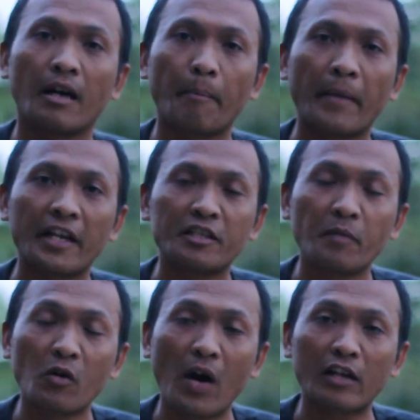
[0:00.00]

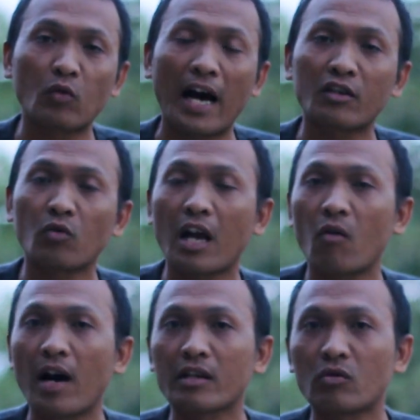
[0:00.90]
Manajemen waktu, aturlah
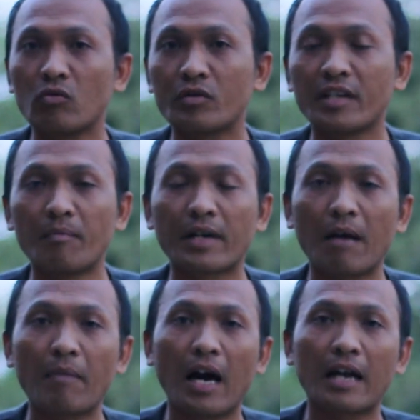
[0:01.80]
waktu, jam
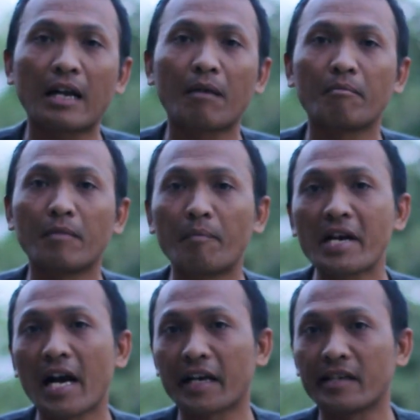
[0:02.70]
berapa anak
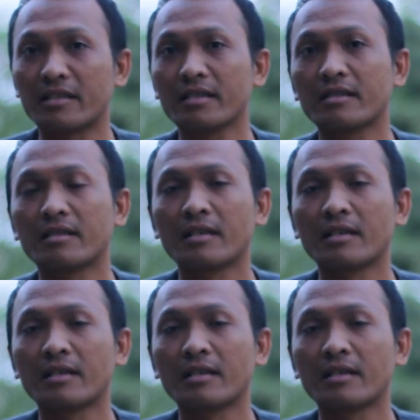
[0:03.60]
memegang gadget,